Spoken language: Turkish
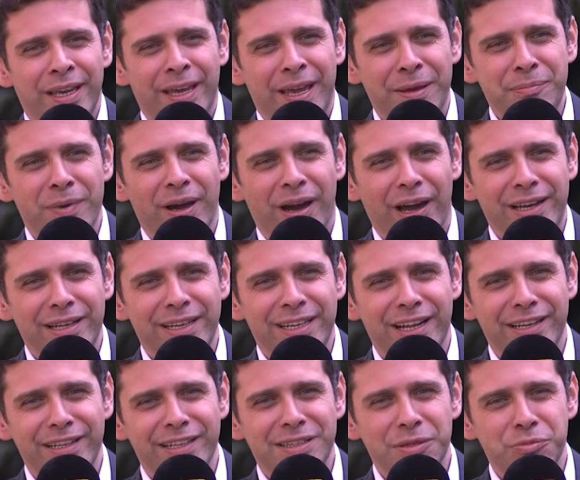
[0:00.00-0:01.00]
Hem Ali
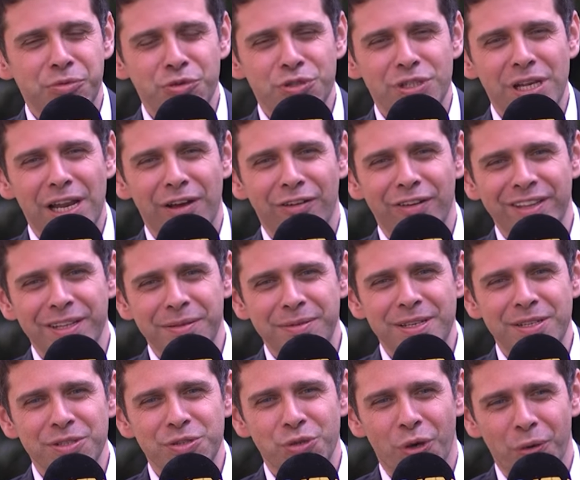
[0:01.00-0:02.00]
Granit'le bu güzel havada
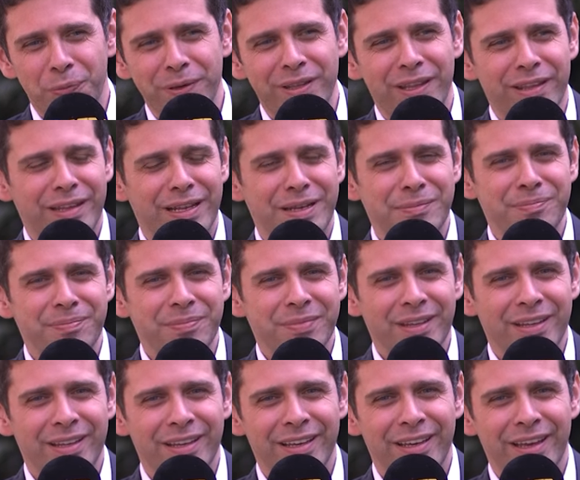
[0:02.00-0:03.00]
bir sohbet edelim
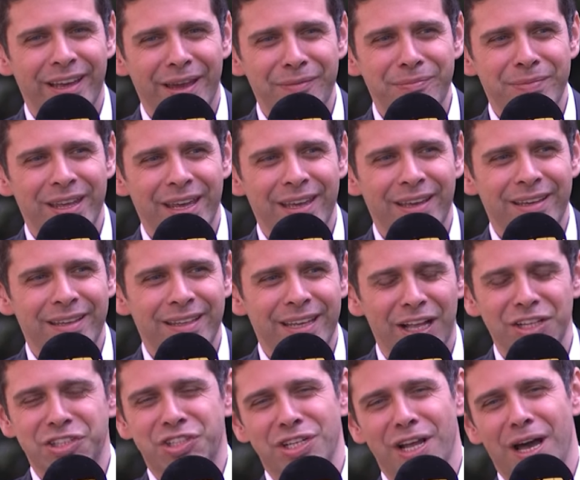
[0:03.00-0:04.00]
hem de
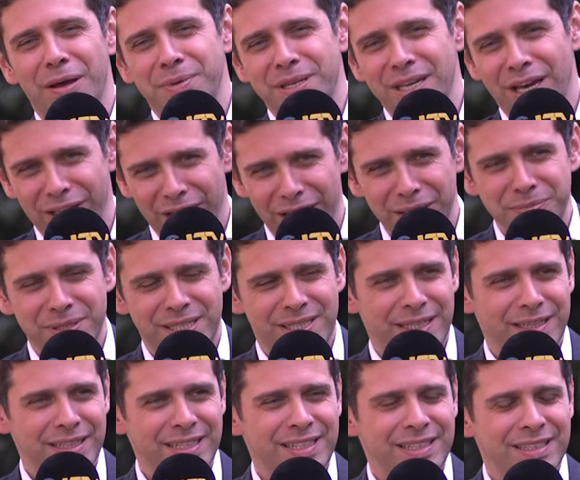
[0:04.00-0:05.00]
Yalçın abiyi analım
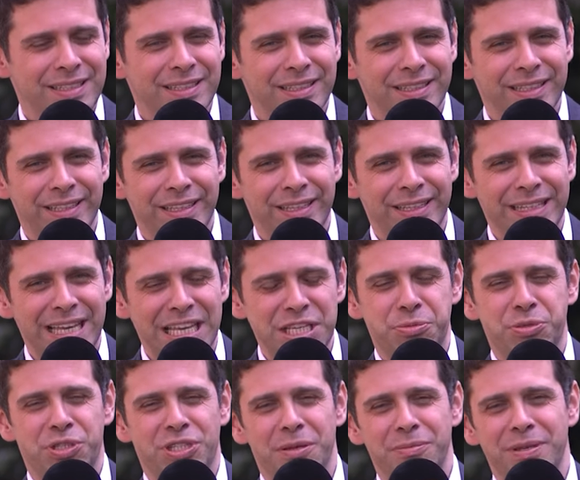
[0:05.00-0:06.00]
istedik.
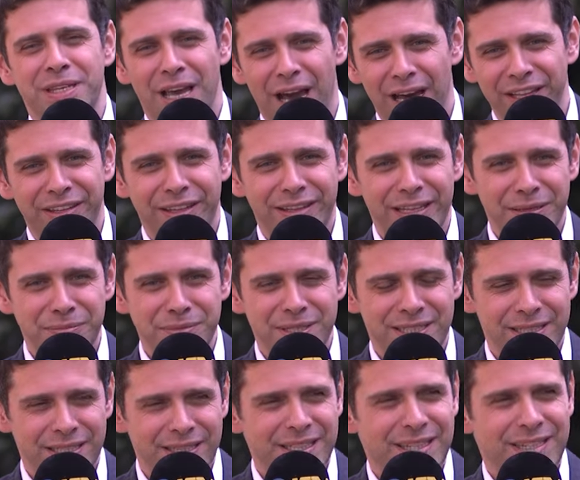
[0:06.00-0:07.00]
geçmişte bir yad edelim
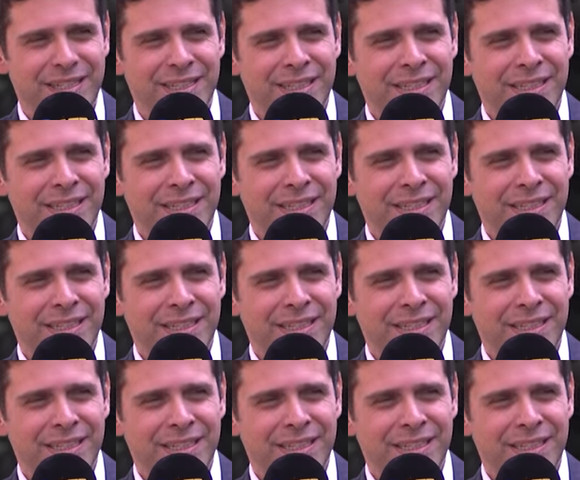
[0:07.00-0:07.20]
istedik.